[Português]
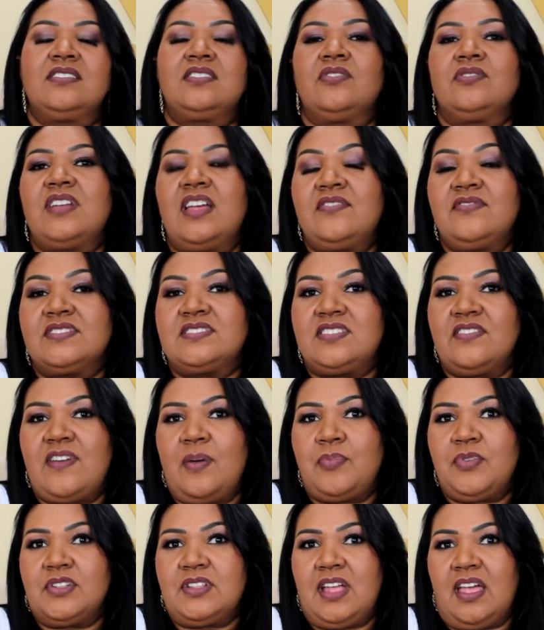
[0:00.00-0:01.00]
Então daí você
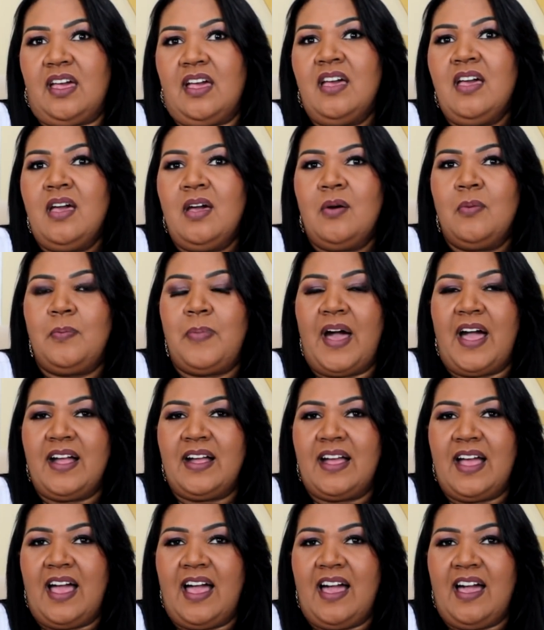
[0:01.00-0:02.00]
vai poder
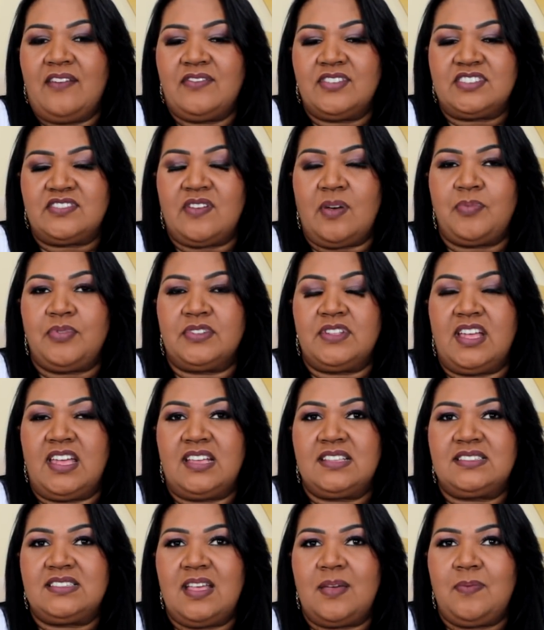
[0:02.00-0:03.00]
pagar, você vai poder
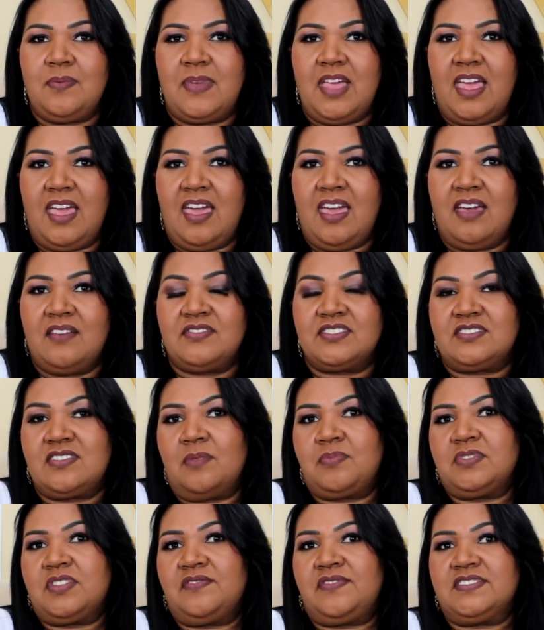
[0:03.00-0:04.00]
receber, você
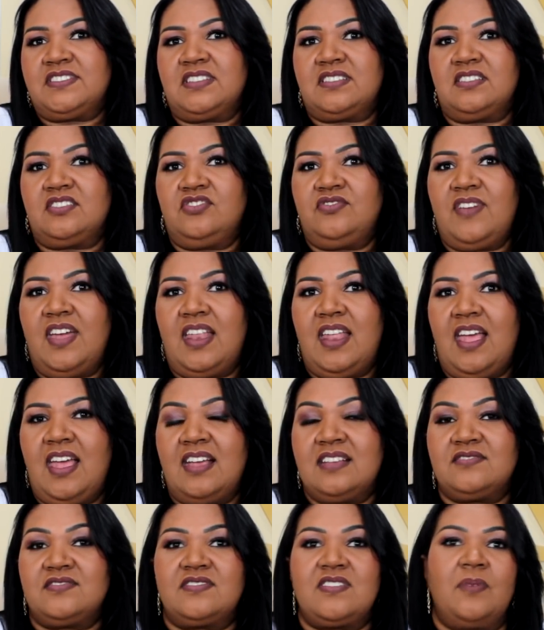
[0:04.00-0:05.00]
vai poder fazer
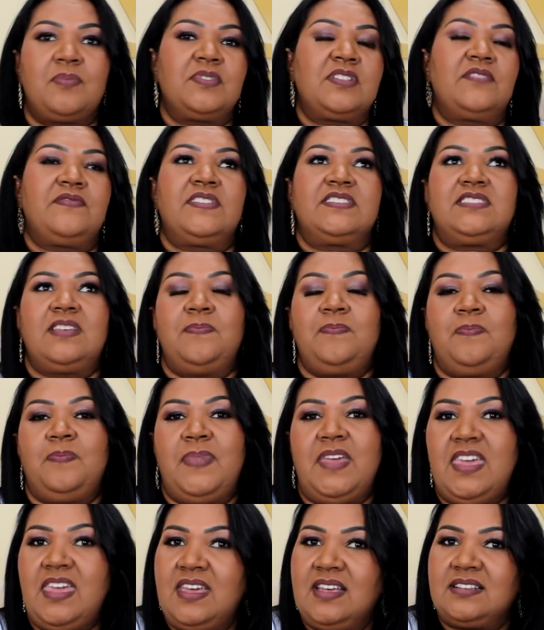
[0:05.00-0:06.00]
transferência, você vai poder fazer
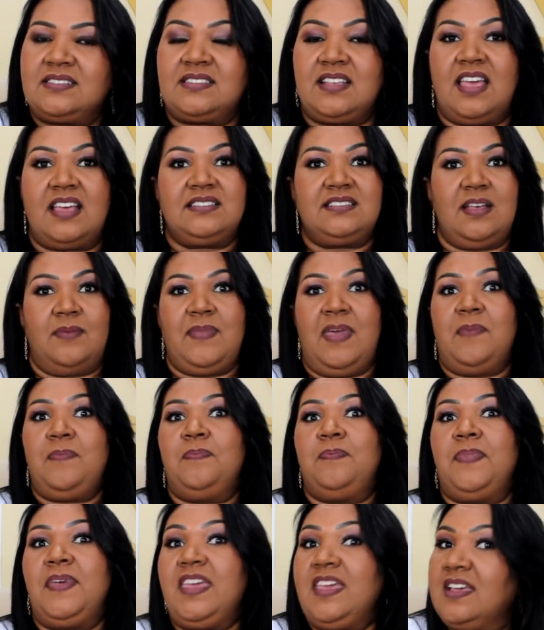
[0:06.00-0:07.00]
Pix,
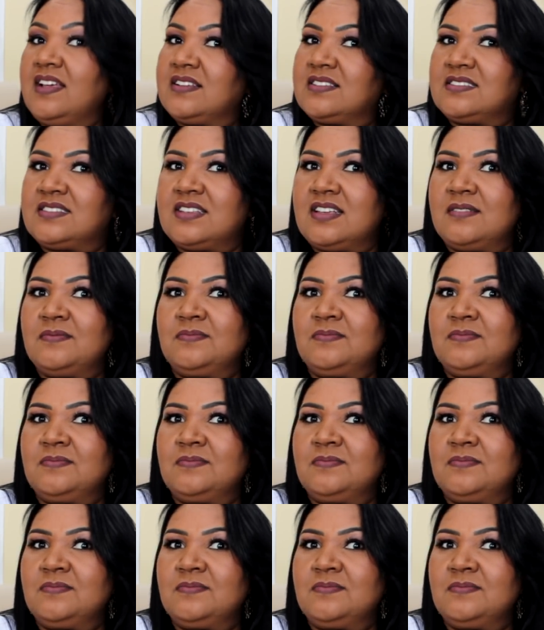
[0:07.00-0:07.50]
receber Pix,